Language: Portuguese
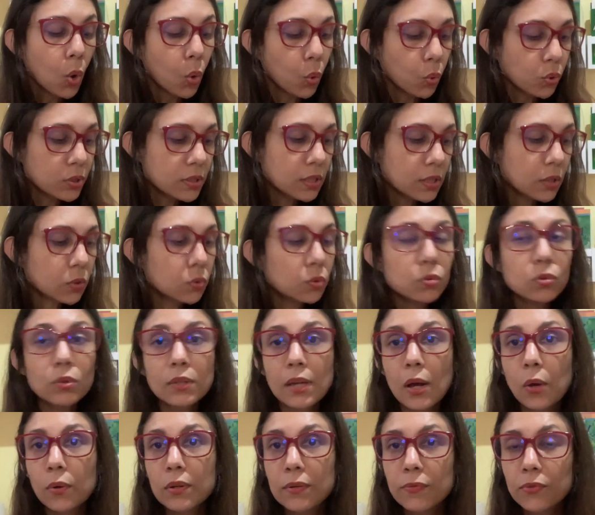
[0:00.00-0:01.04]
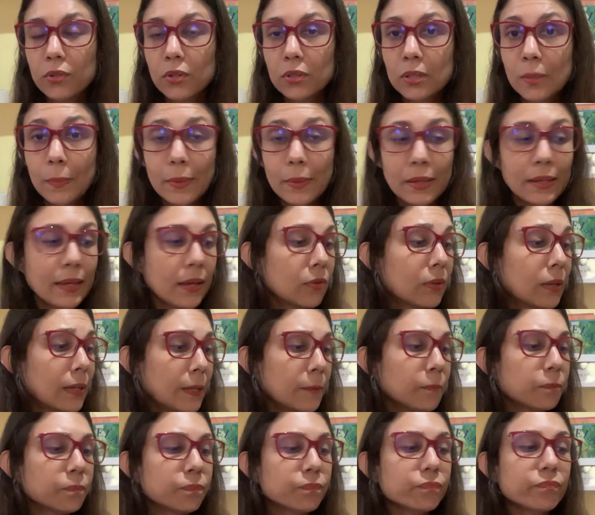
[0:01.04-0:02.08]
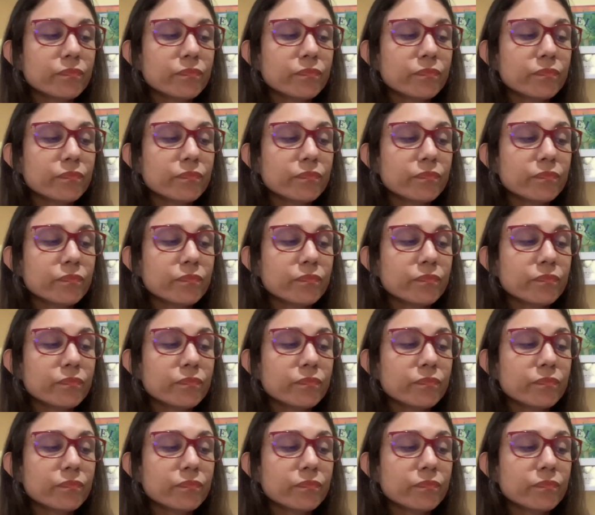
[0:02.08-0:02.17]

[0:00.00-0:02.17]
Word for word: O segundo, que é um livro que eu também quero ler,